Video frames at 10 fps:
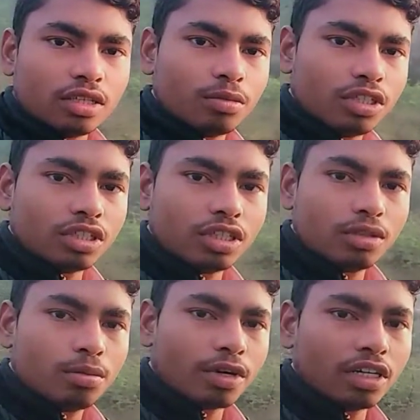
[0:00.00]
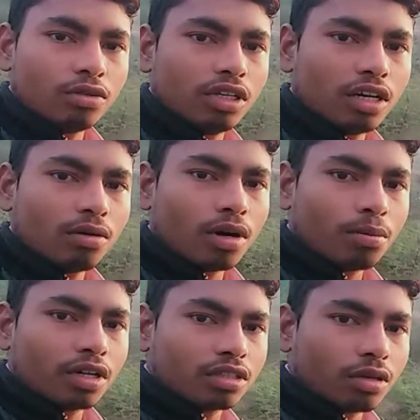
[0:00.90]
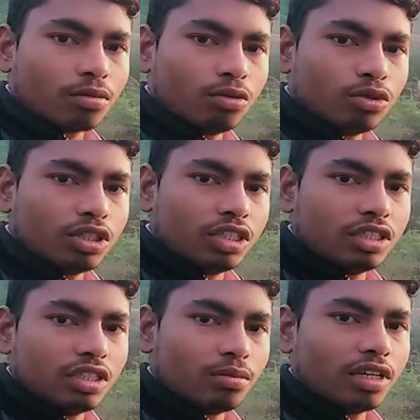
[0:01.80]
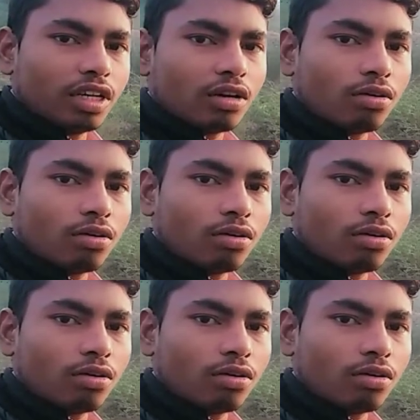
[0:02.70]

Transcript: ज़मीन जितनी भी पड़ी हुई है वहाँ पर सब ऊंची नीची ज़मीन है